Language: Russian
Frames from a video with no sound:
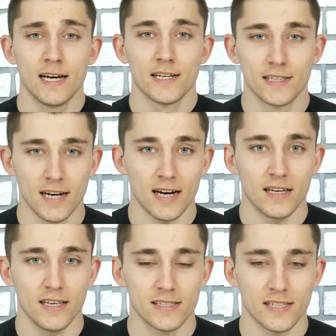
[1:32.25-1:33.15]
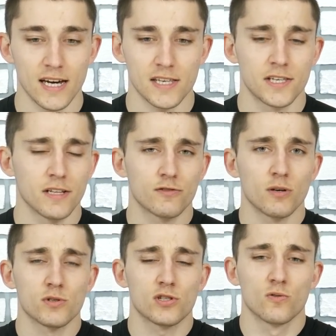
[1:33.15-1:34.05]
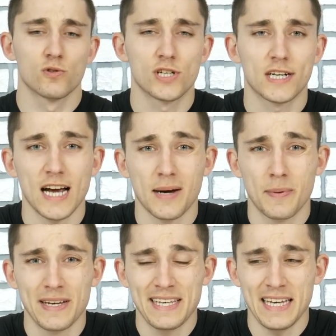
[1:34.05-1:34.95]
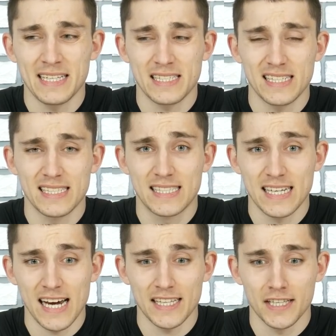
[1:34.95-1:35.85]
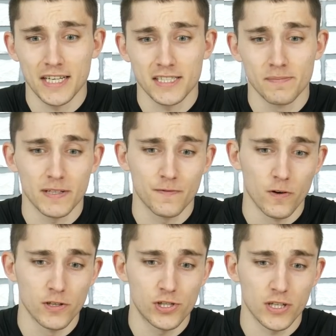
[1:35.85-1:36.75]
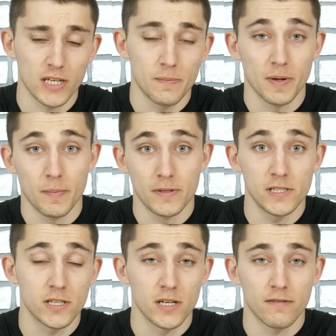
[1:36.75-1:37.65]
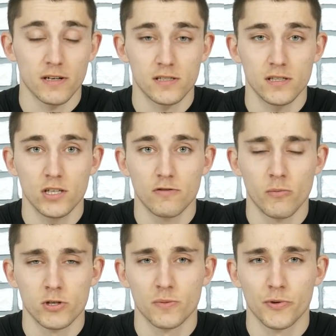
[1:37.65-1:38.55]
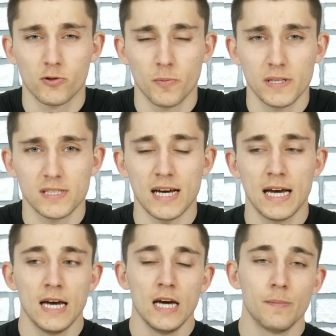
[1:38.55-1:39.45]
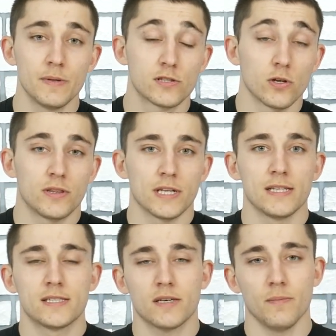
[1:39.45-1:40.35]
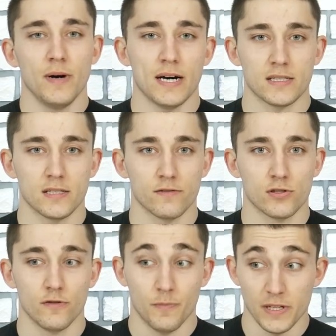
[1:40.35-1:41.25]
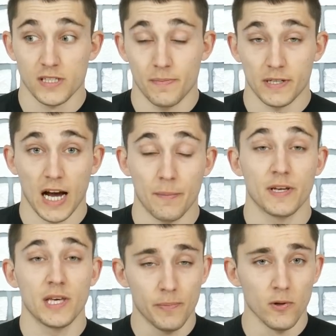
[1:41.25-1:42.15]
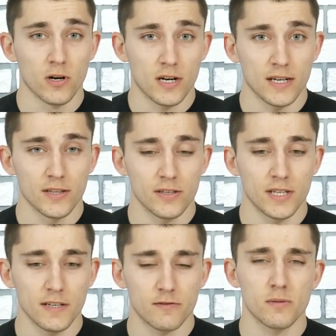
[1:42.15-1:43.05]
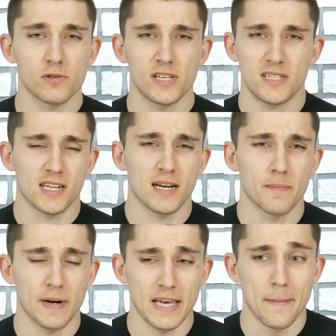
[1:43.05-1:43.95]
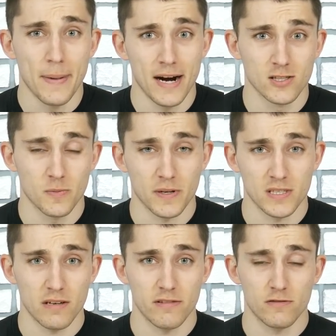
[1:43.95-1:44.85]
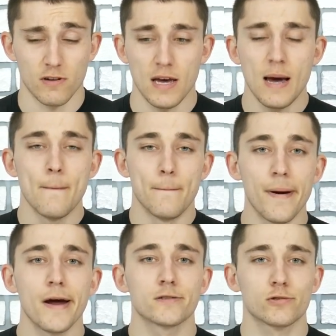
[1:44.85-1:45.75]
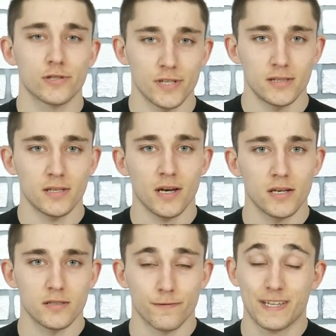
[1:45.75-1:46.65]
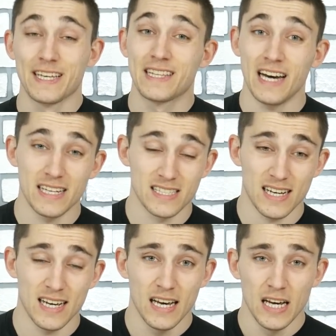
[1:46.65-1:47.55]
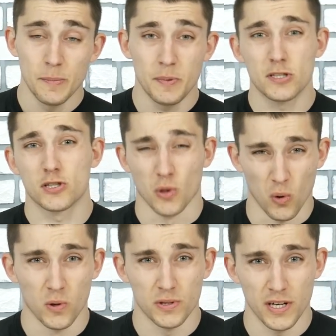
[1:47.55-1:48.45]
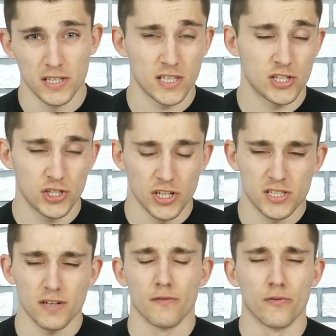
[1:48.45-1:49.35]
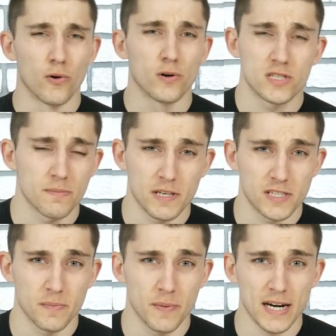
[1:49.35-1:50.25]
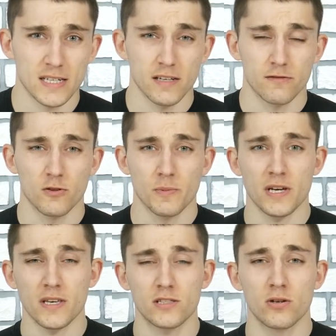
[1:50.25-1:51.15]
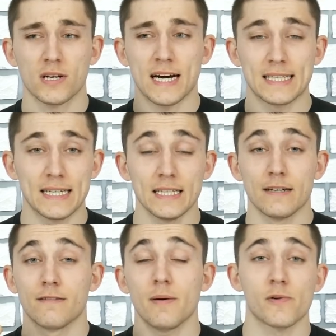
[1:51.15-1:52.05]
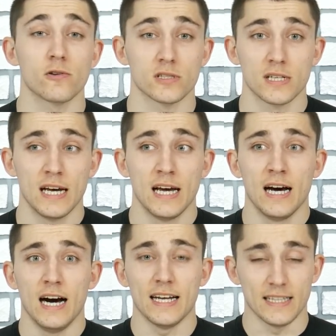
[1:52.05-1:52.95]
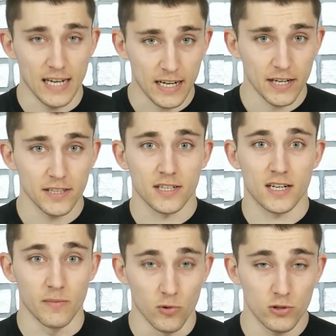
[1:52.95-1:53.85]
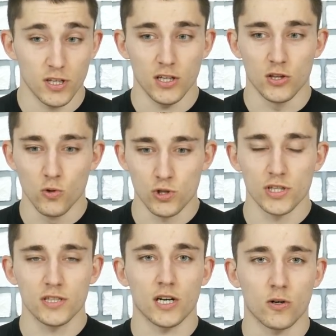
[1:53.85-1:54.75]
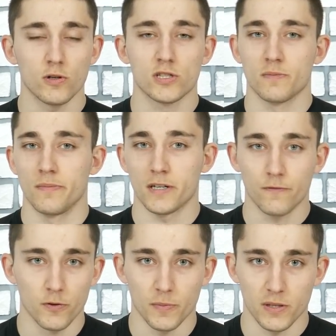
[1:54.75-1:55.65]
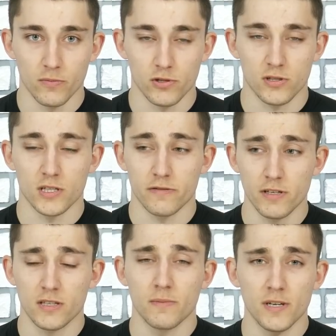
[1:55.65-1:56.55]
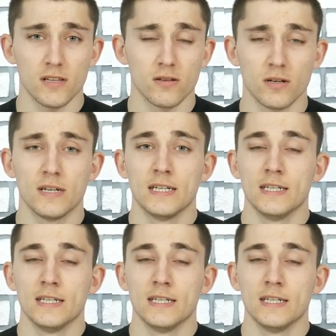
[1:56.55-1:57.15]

Да, и знаете, дело в том, что уже как бы есть цены на смартфончик, и приблизительно в России его можно будет купить за 530 баксов, что в принципе как бы неплохо, но дело в том, что если компания Meizu представит свой Meizu 16S в Китае за 500 или за 480 баксов, то у меня есть только один вопрос. А нахрен кому-то нужен такой смартфон? Потому что, извините меня, но...